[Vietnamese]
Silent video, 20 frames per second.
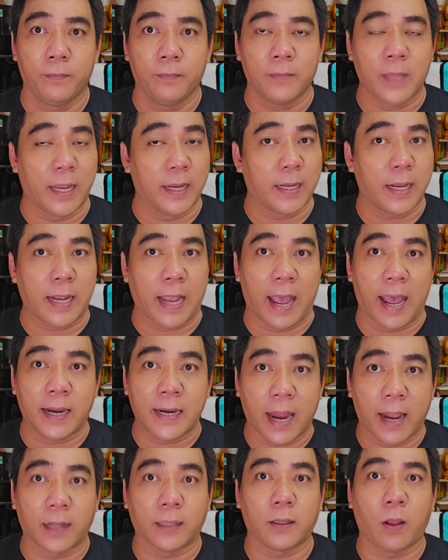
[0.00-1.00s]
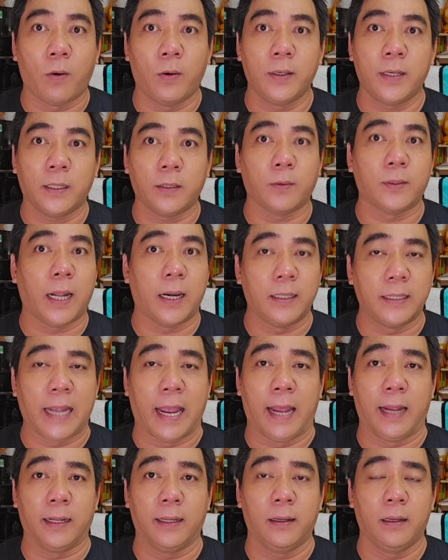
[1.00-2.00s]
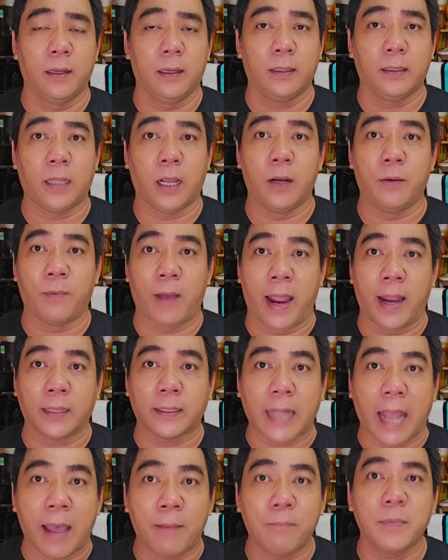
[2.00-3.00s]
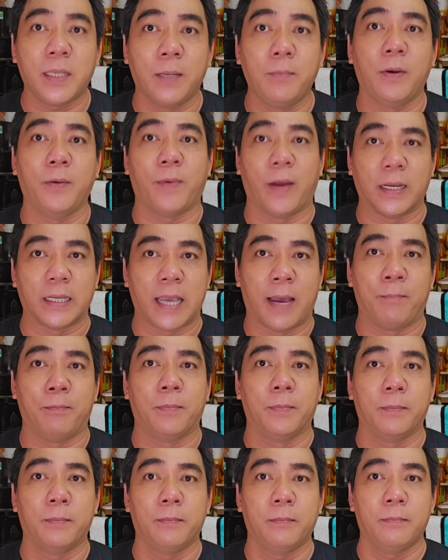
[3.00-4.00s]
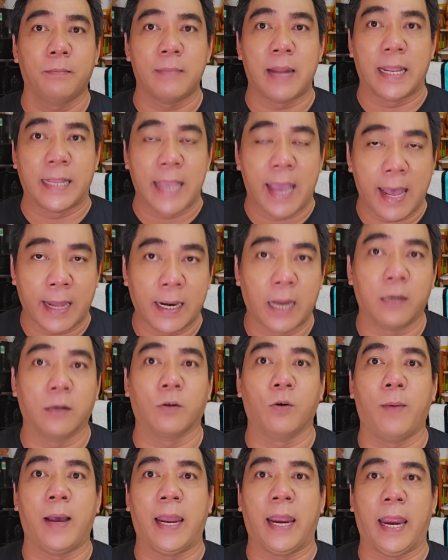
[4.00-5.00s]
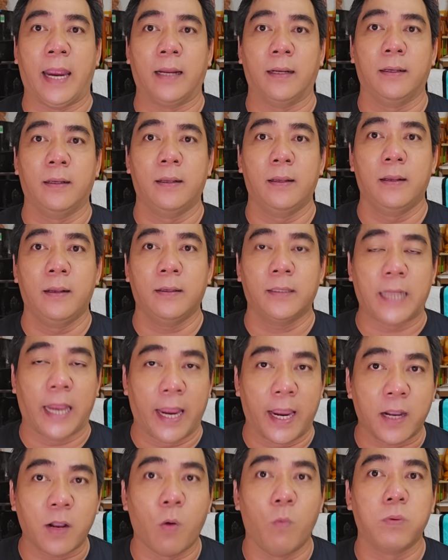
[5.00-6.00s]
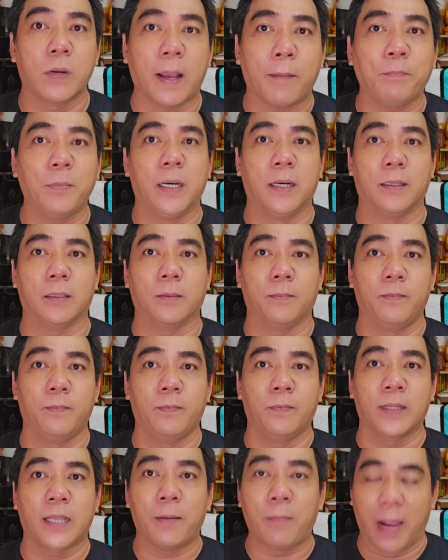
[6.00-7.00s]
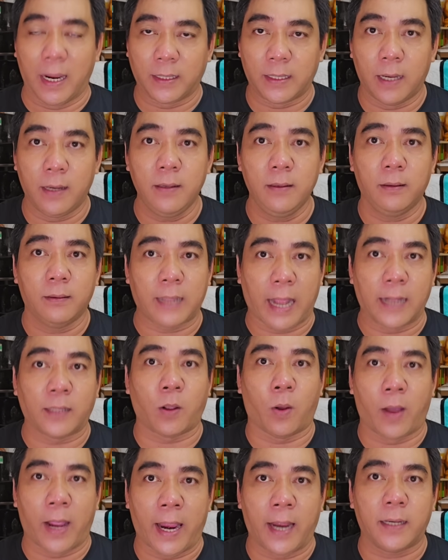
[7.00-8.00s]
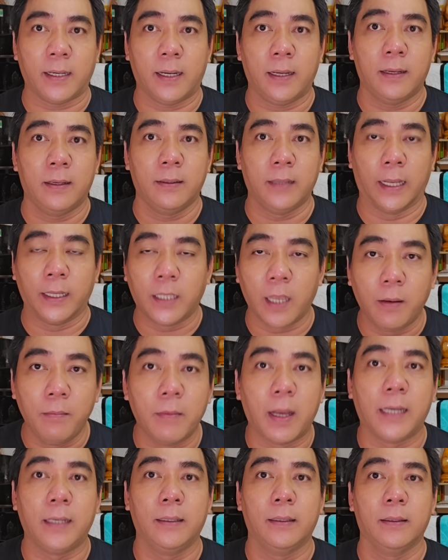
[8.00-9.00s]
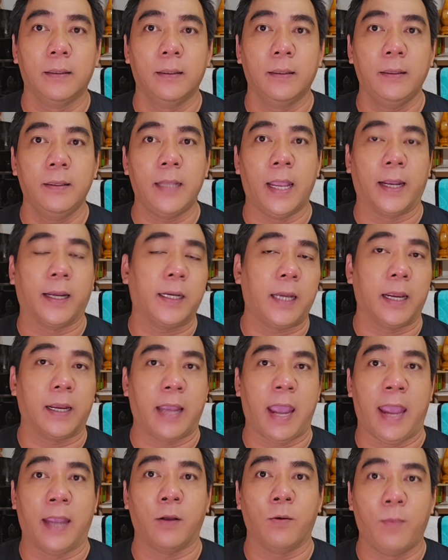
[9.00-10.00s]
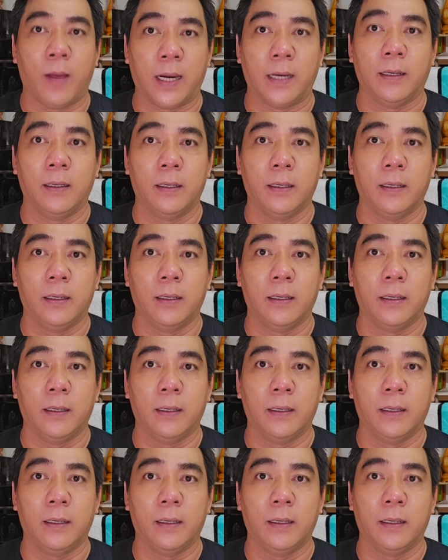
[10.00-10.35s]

thì cái khả năng tôi đó tôi tin rằng từ khoảng 8 90 phần trăm là gia đình của bà Hằng sẽ cung cấp được cái bằng chứng tại tòa án để chứng minh về cái thiệt hại của mình